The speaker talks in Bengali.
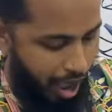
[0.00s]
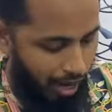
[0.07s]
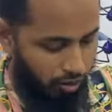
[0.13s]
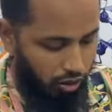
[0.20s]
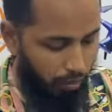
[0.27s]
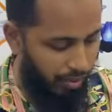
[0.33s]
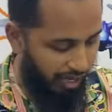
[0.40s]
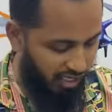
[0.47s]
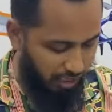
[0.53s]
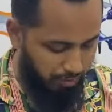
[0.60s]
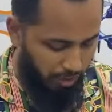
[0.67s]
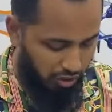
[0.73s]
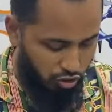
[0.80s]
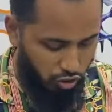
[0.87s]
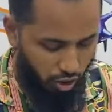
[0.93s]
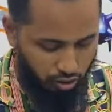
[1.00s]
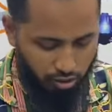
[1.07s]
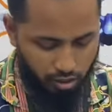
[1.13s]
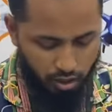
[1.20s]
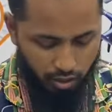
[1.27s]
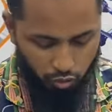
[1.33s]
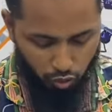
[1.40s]
একদম লেটেস্ট ভার্সন
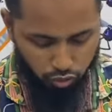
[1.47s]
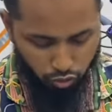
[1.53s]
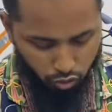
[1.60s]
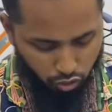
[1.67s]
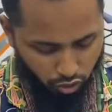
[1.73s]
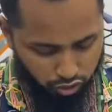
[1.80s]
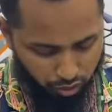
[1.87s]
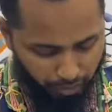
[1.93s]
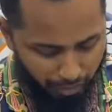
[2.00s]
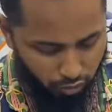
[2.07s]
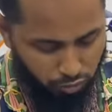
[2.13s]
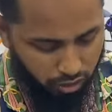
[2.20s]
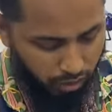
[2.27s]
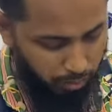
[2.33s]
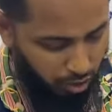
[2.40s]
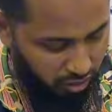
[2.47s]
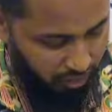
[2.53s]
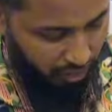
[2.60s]
নতুন ড্রোন তো ভাই খুলতে মন